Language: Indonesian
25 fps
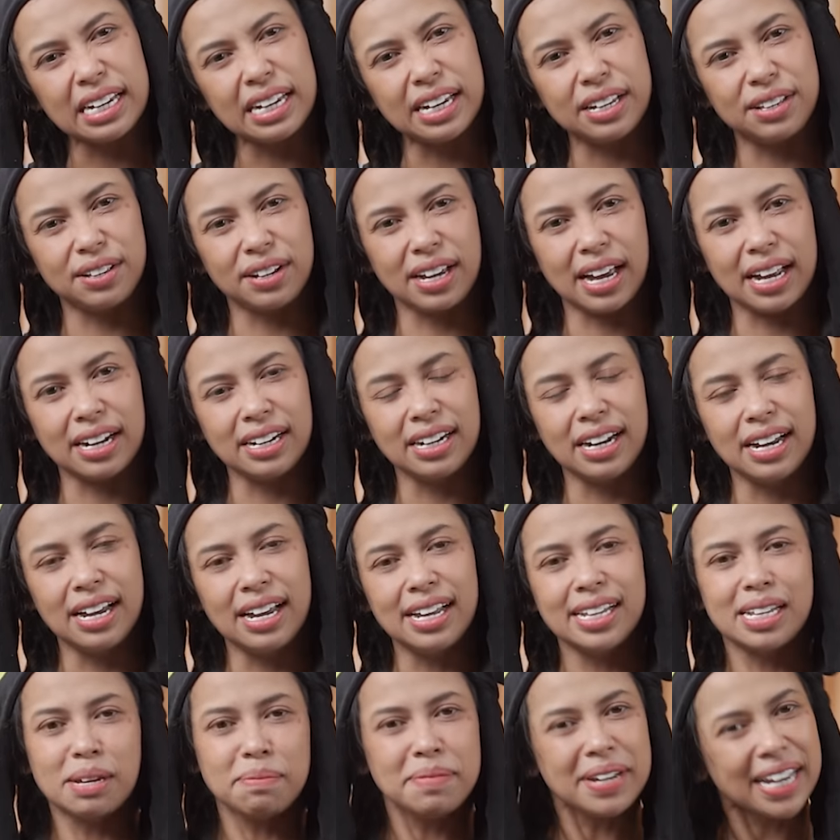gitu kan.
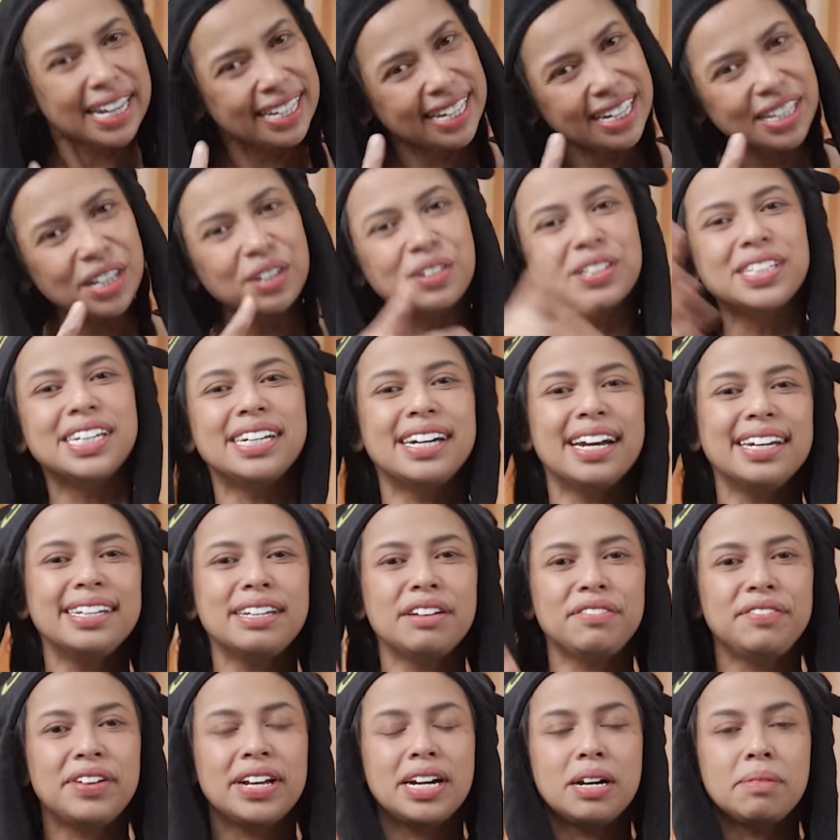Tapi kita terusin
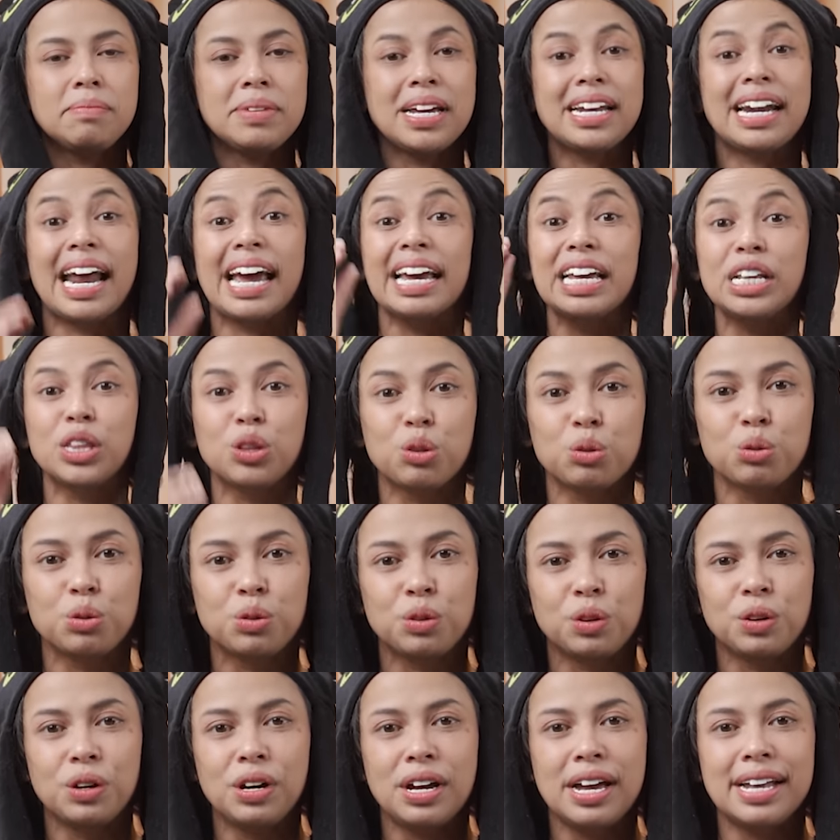aja filmnya. Nah, itu
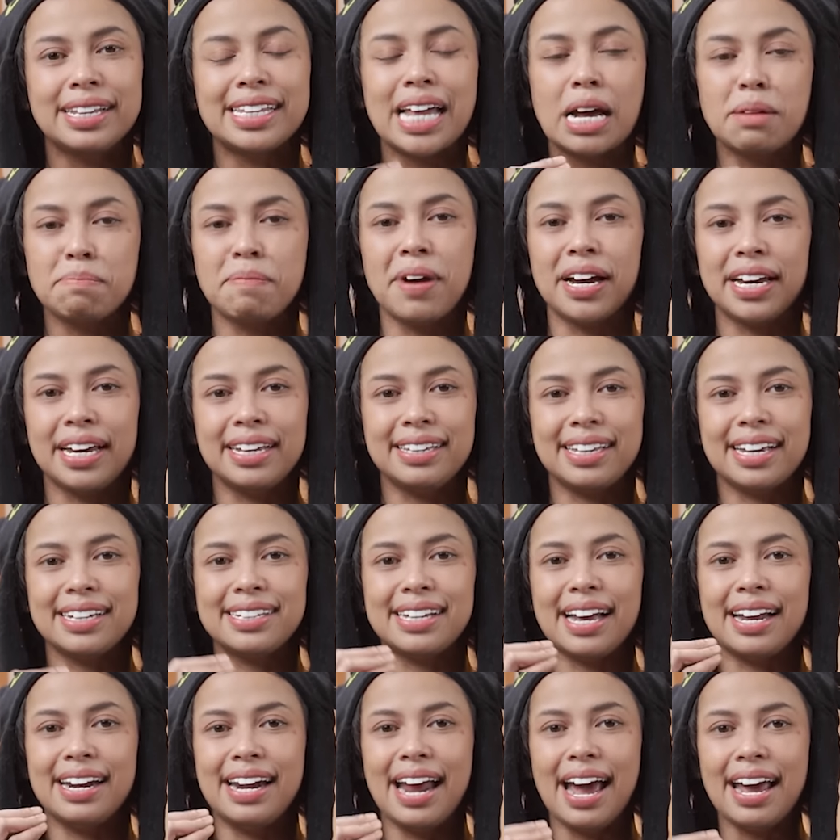tanpa kita
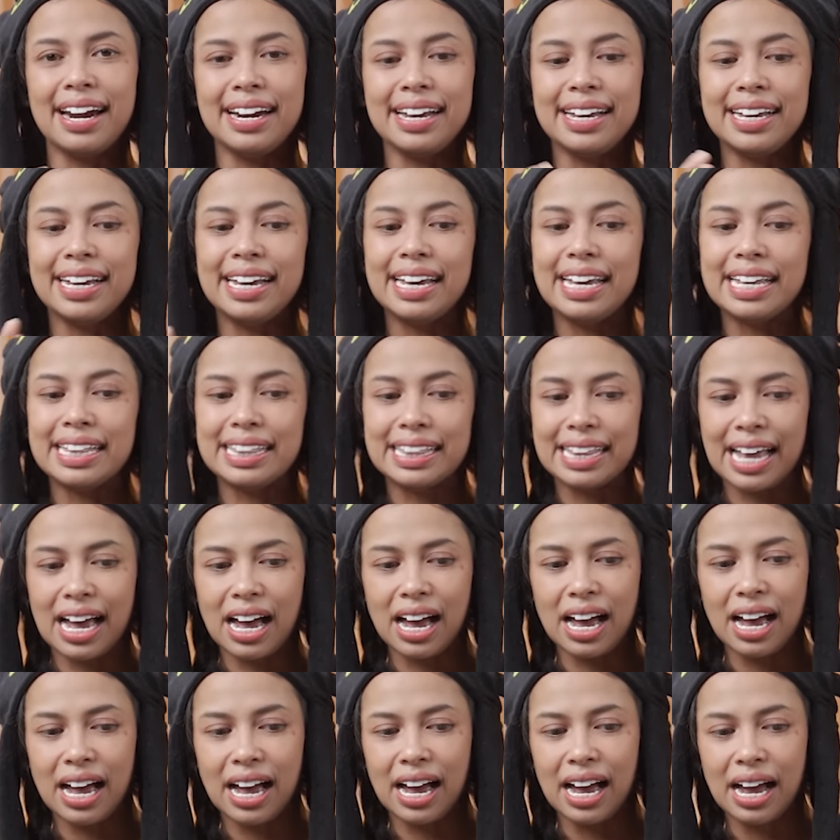sadari
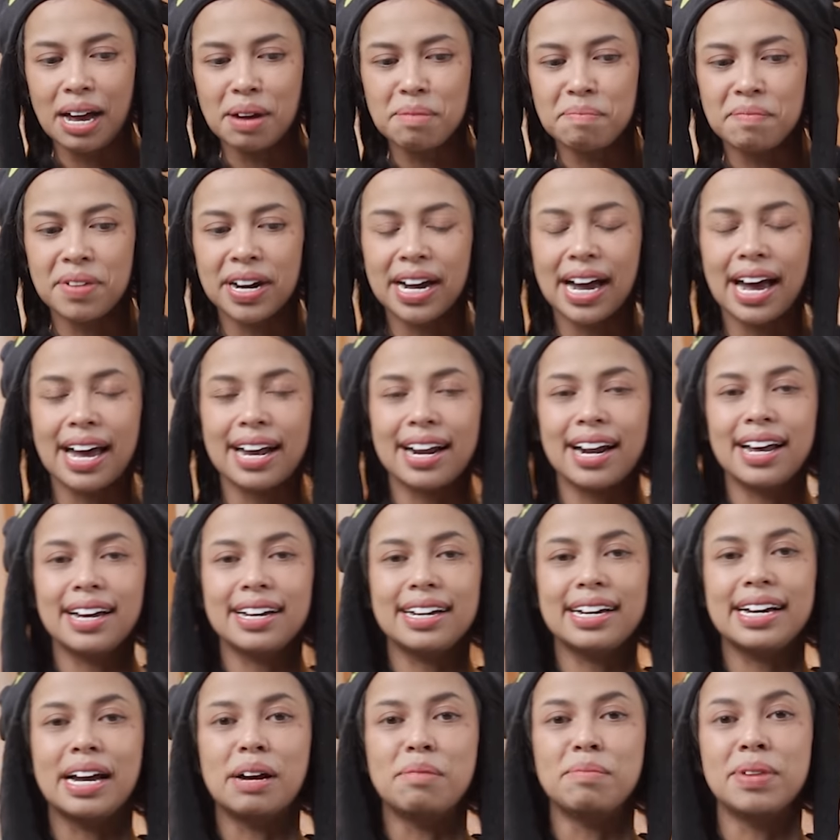kita mengarah
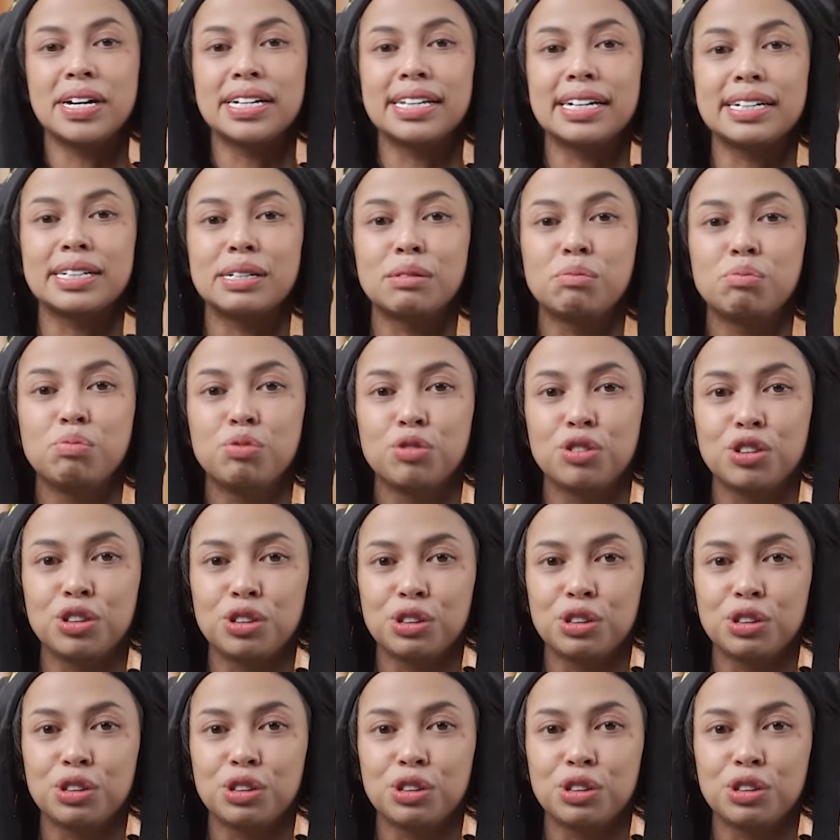ke gambar tersebut